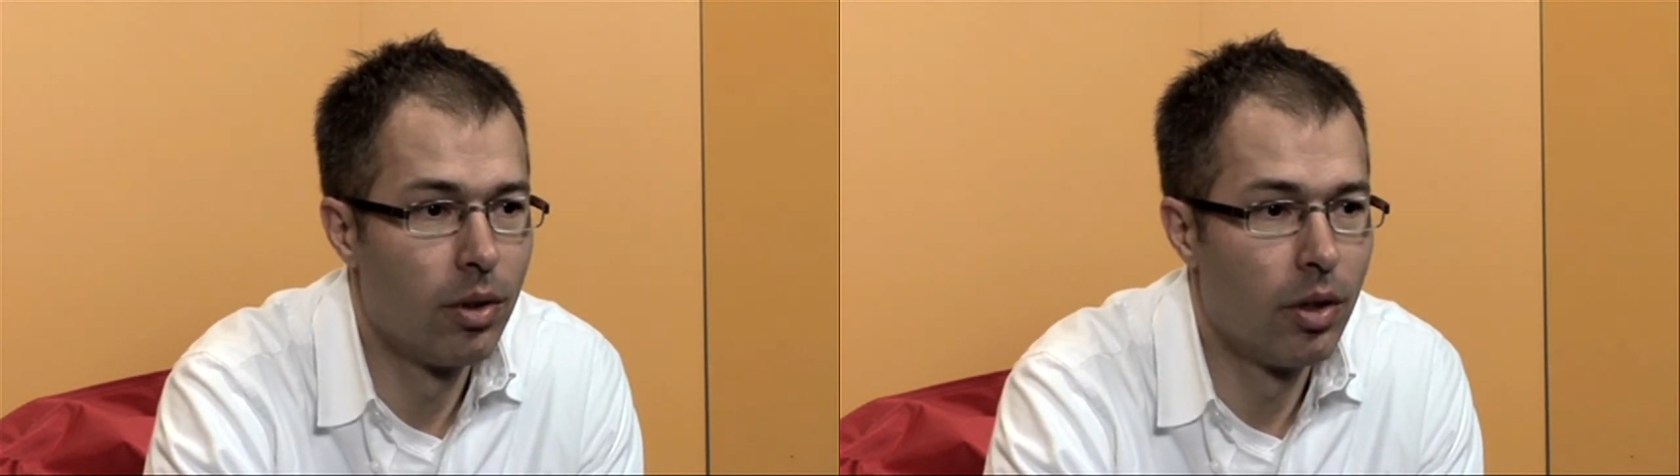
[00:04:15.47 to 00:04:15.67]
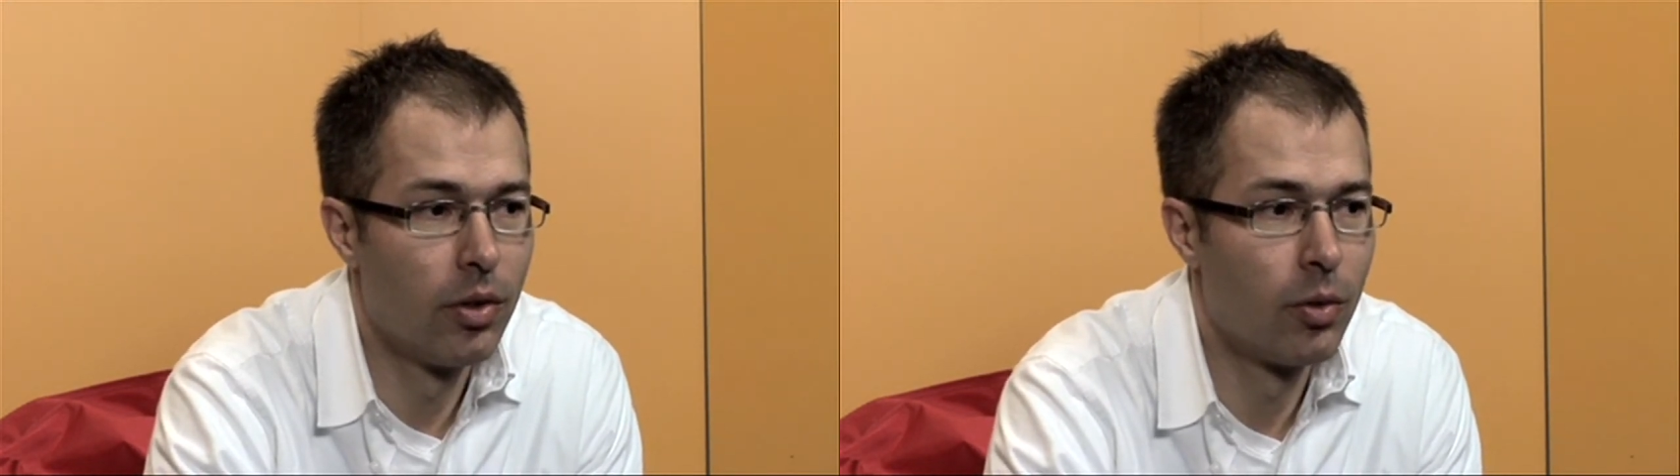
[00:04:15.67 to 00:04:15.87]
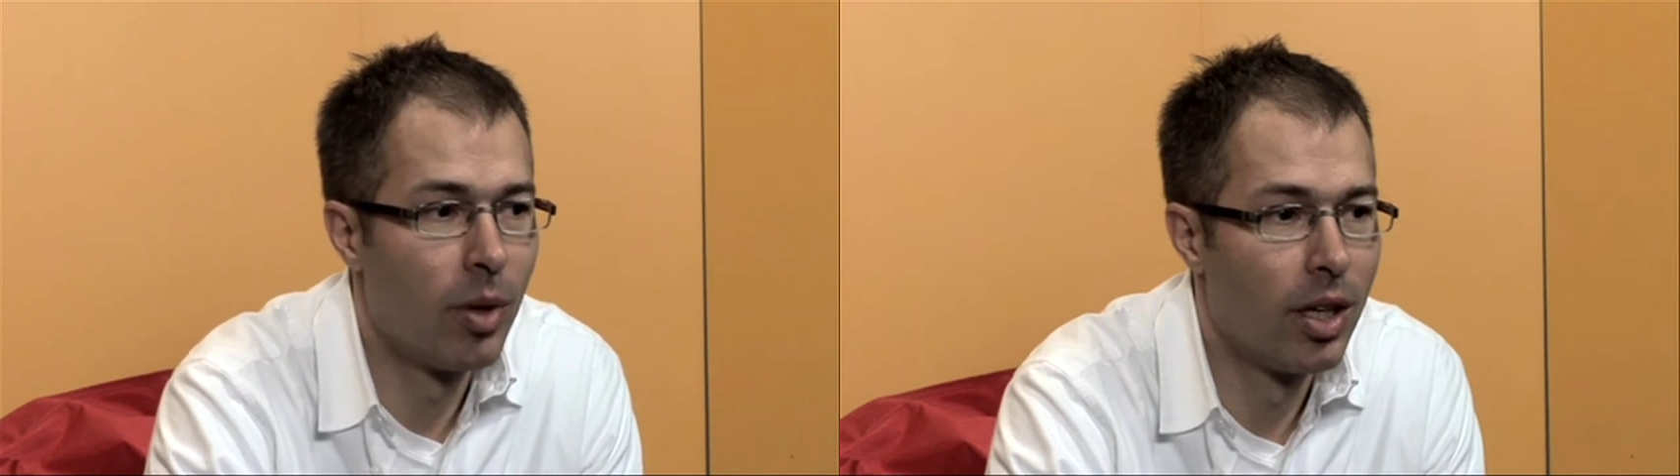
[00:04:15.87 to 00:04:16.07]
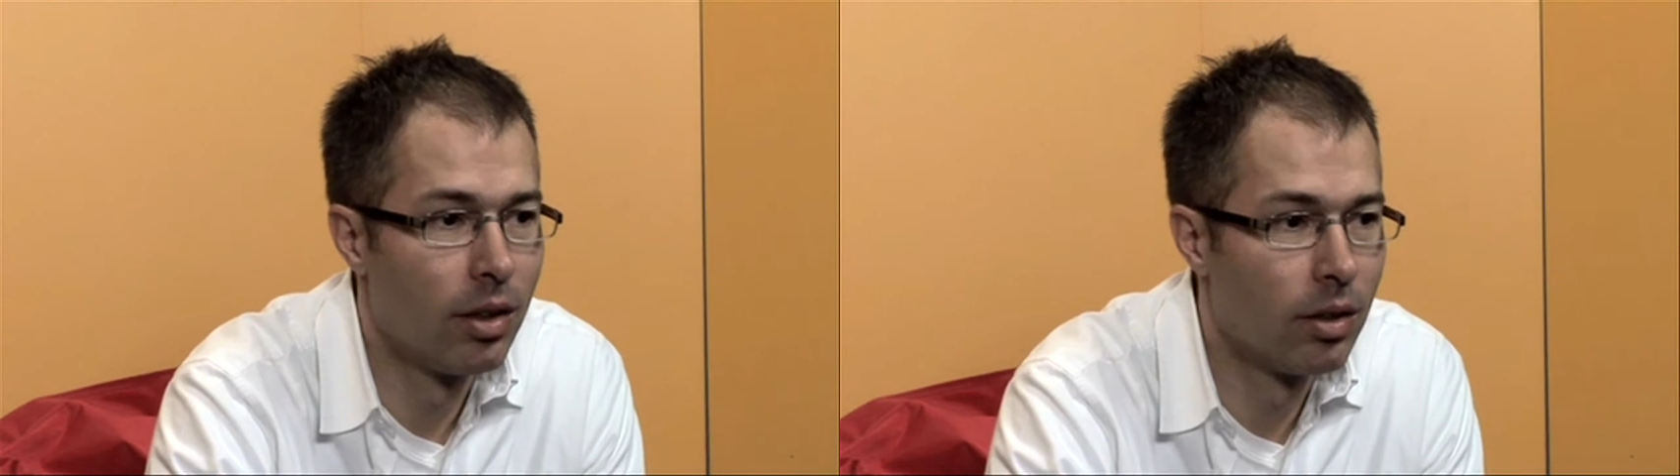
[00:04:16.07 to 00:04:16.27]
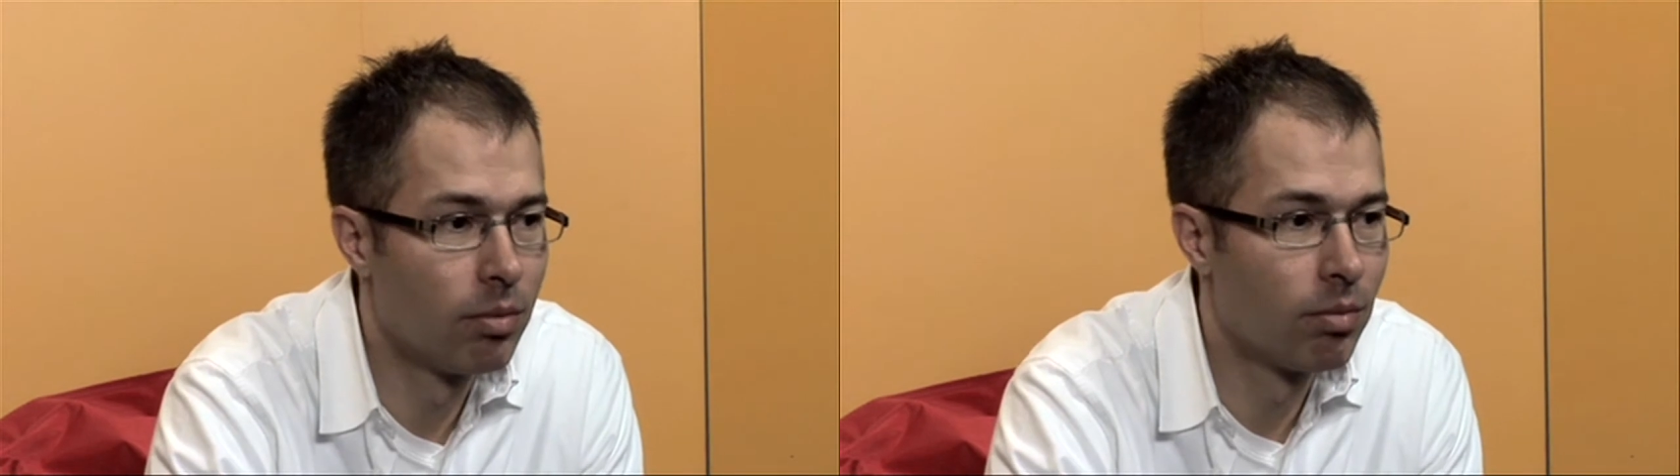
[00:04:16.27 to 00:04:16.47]
also ist
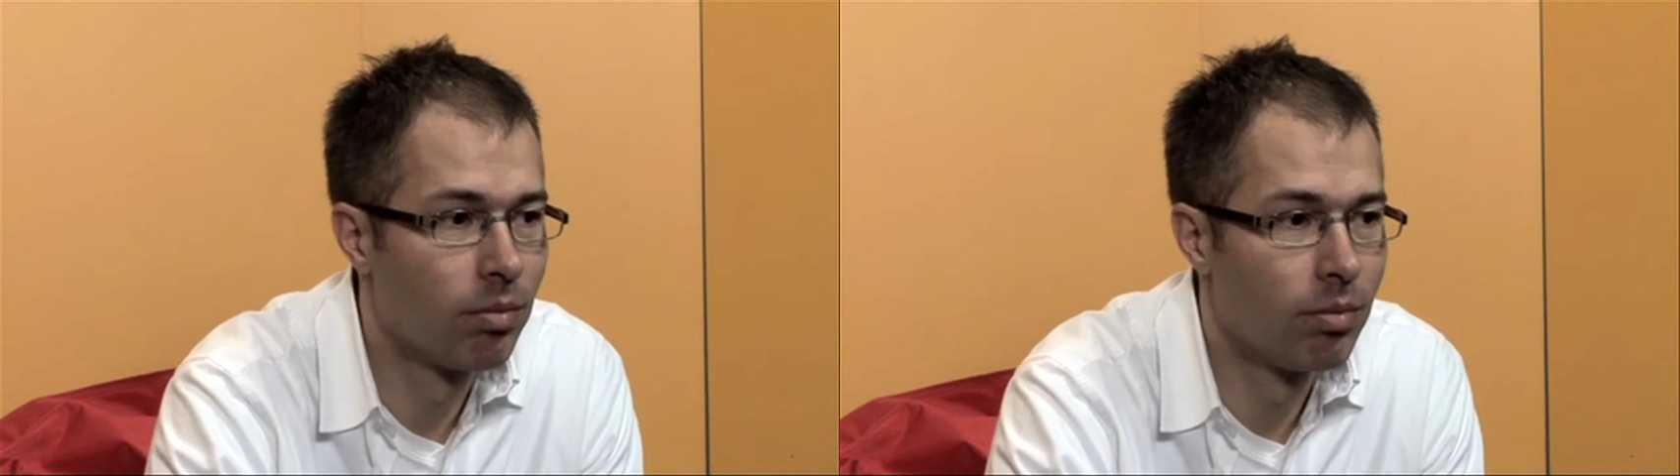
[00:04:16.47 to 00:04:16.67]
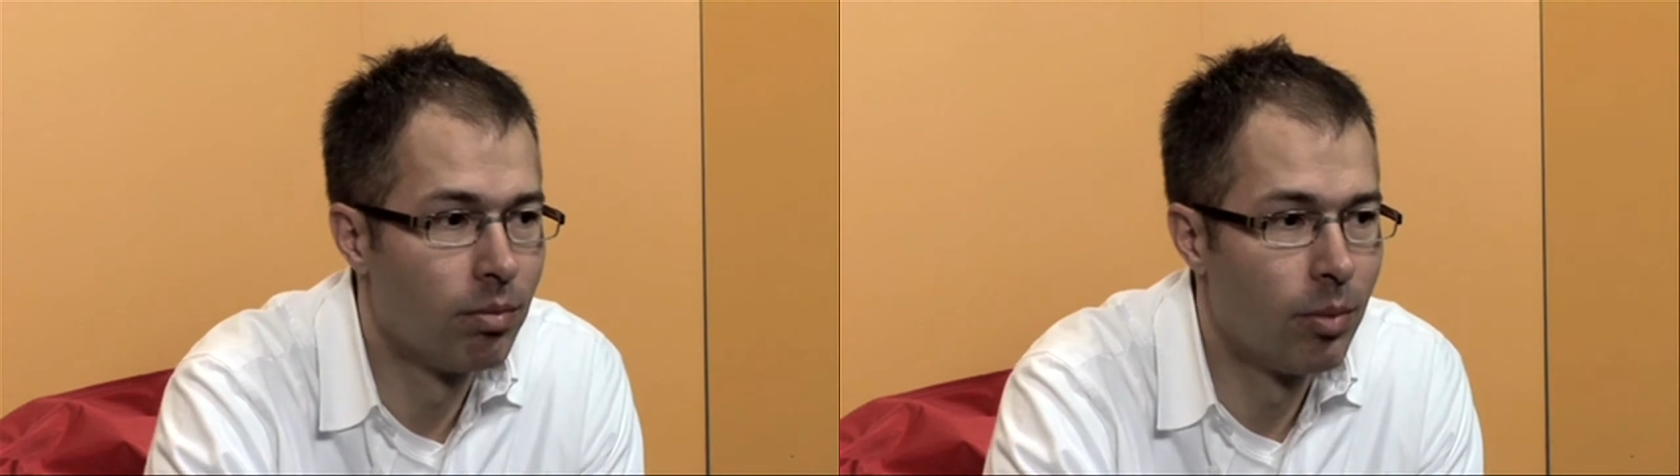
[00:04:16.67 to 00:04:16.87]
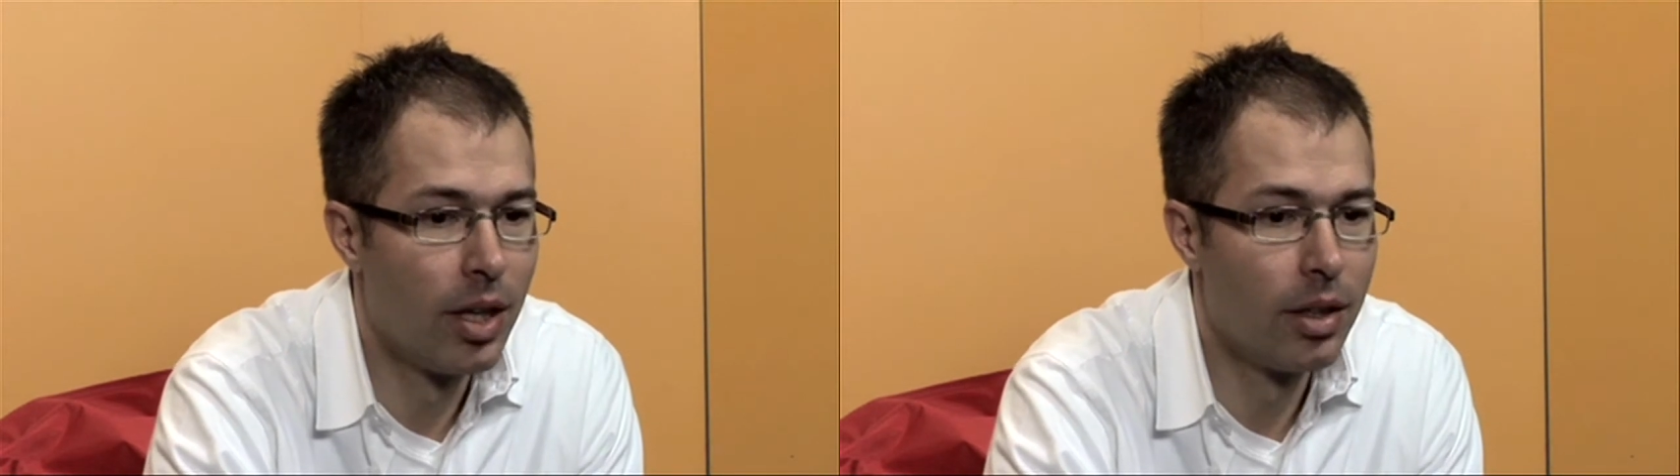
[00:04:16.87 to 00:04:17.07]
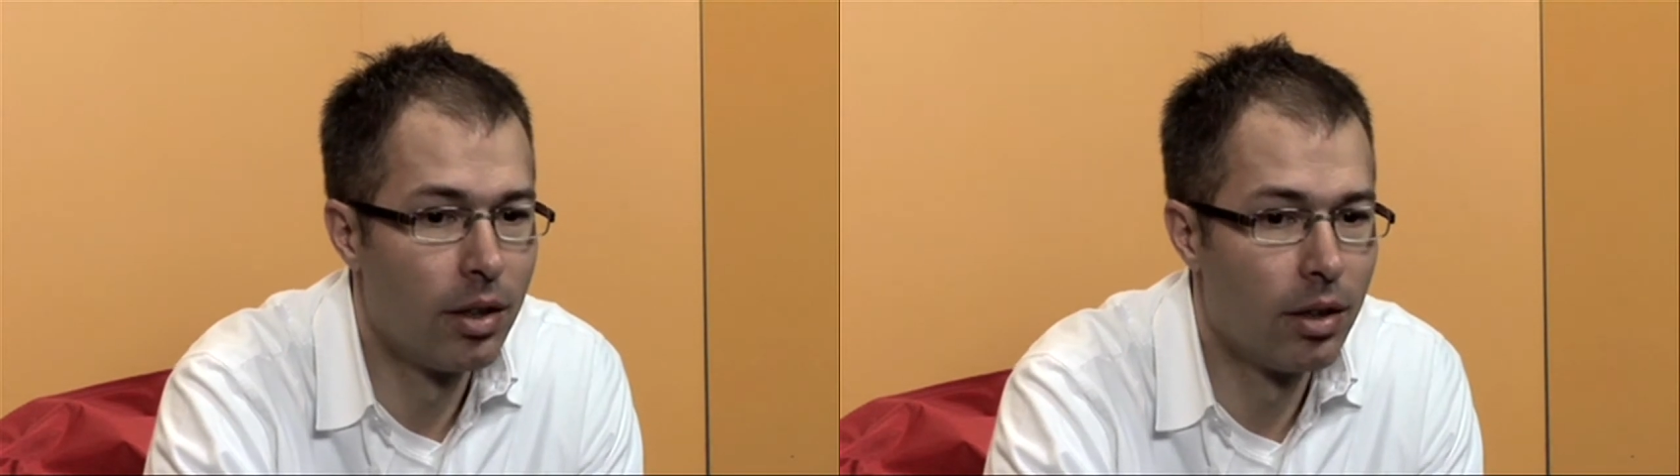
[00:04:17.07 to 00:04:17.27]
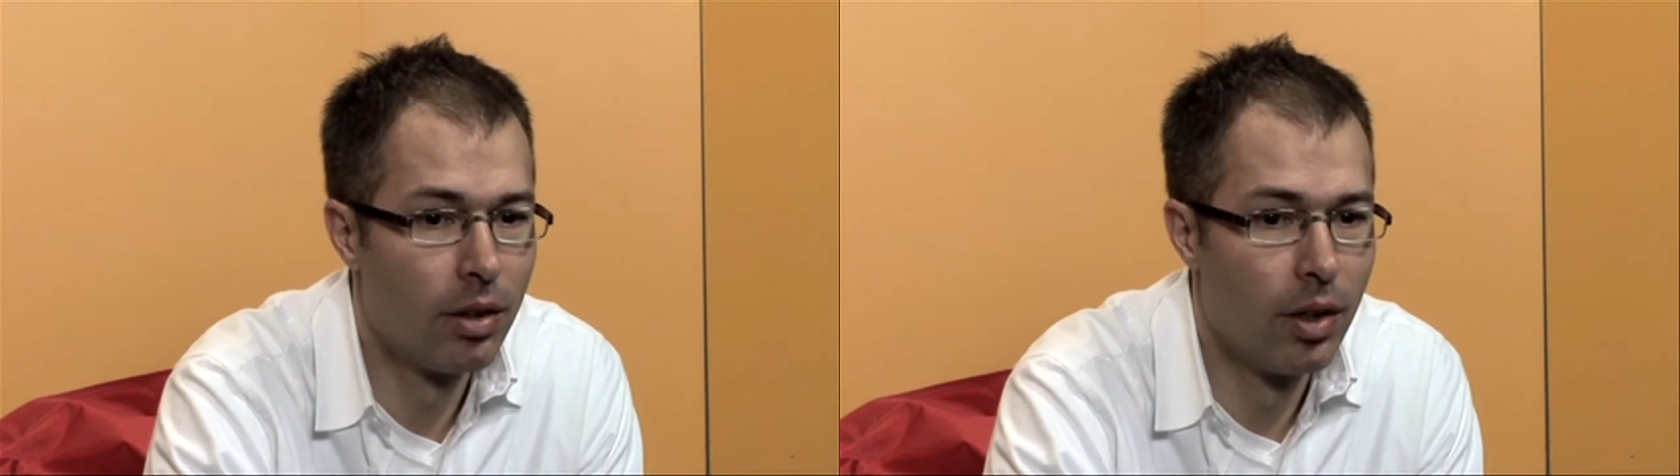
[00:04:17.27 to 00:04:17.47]
mein,
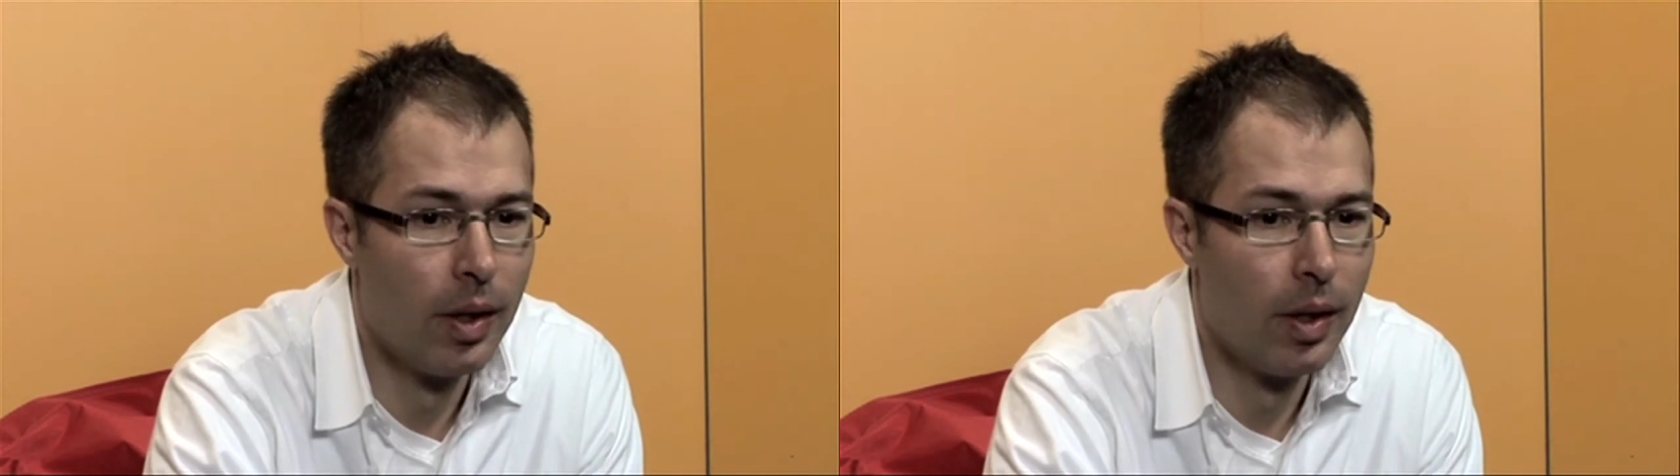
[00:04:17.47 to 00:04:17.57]
meine